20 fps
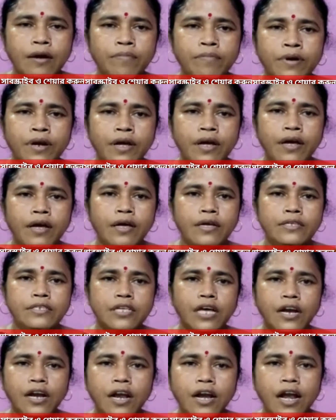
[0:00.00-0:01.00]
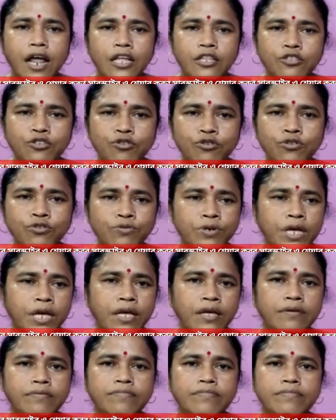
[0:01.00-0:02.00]
আমরা সারা রাজ্য জুড়ে
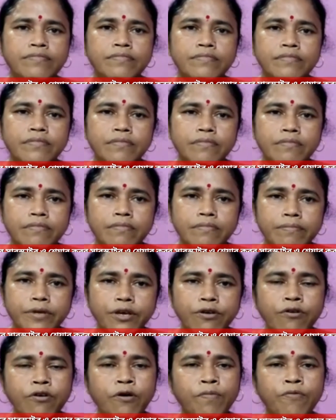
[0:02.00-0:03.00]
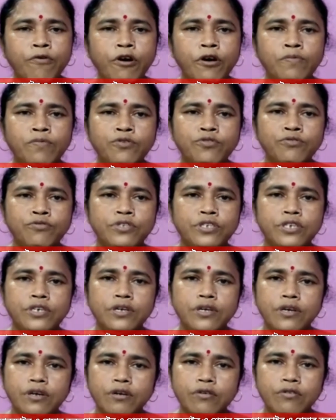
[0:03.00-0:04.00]
বিক্ষোভ কর্মসূচি
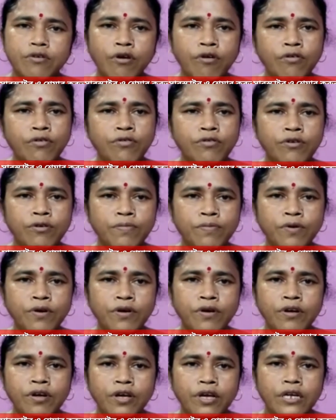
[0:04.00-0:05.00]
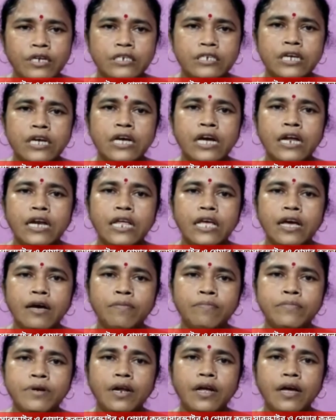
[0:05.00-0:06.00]
গ্রহণ করব সেখানে
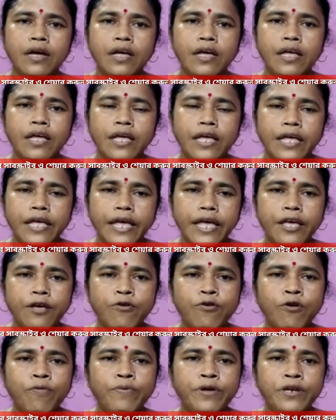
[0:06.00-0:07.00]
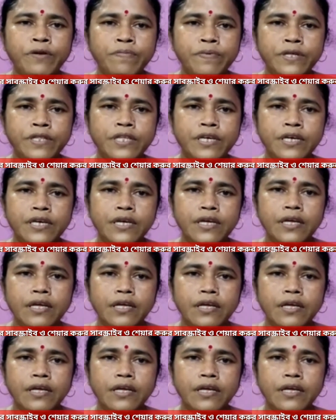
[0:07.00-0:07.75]
আমরা এই কোভিড বিধি